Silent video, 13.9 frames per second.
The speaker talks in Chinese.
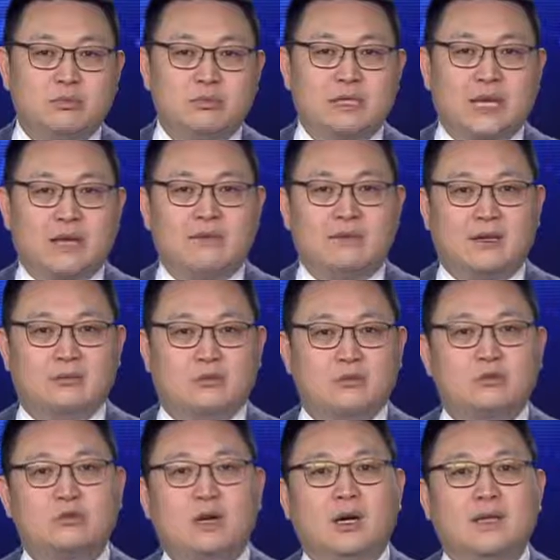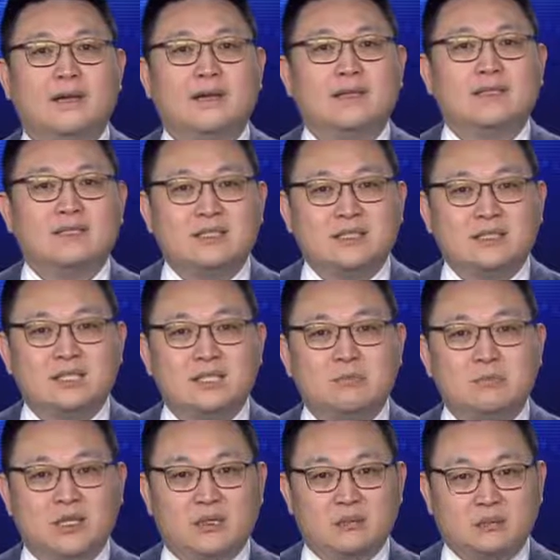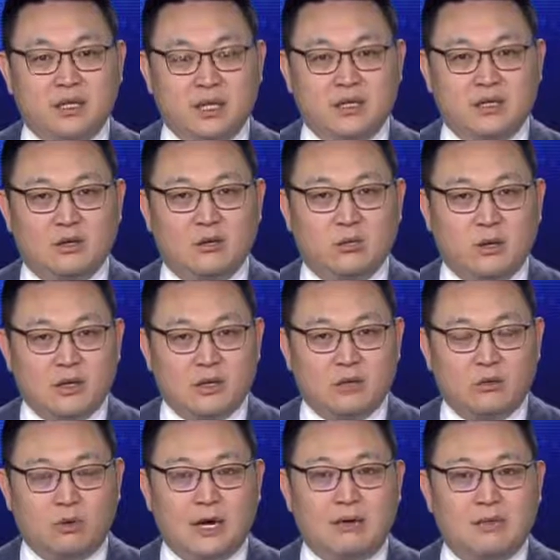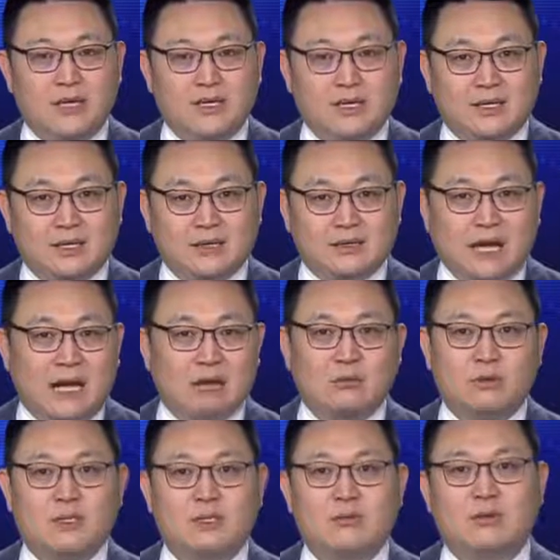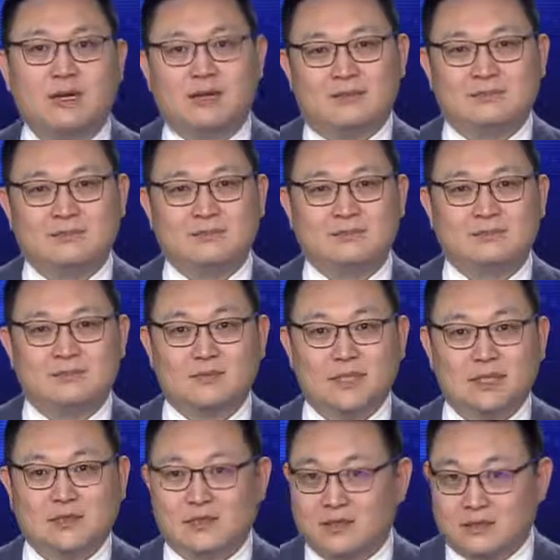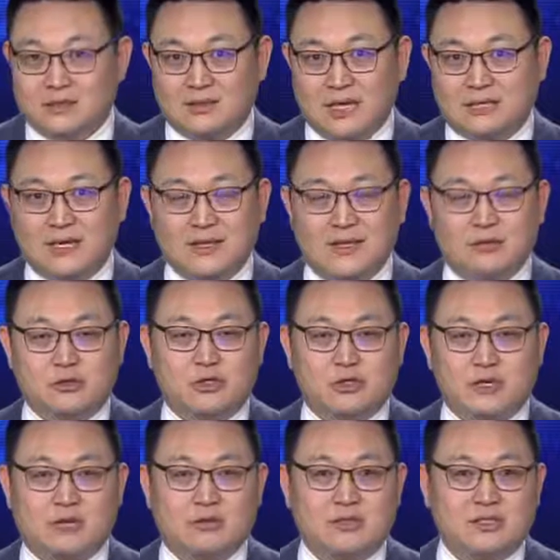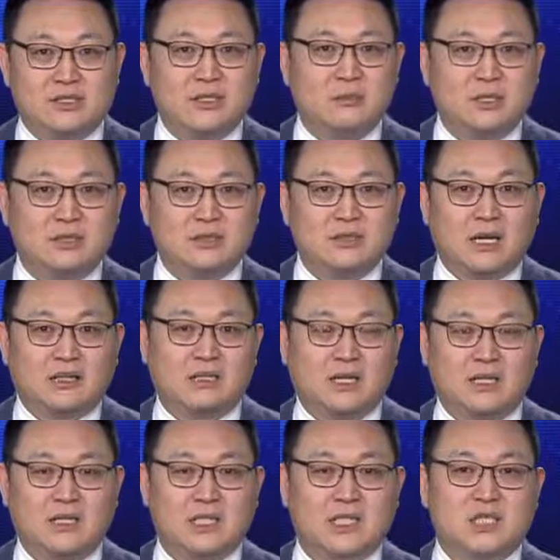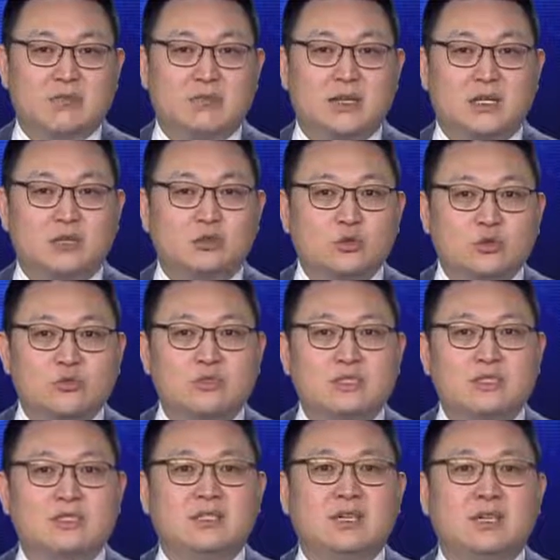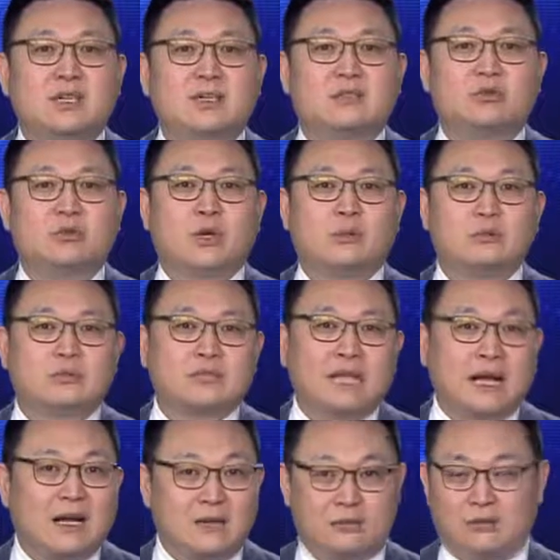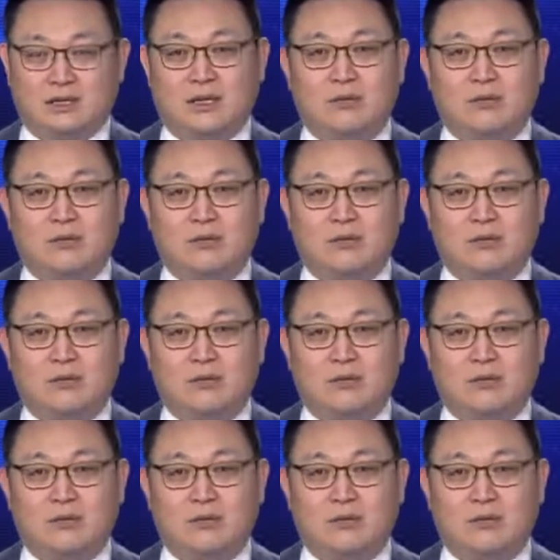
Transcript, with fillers: 普采访中说，习近平没有为了华为给他打过电话。大家要知道，习近平当年可是为了中兴给川普打过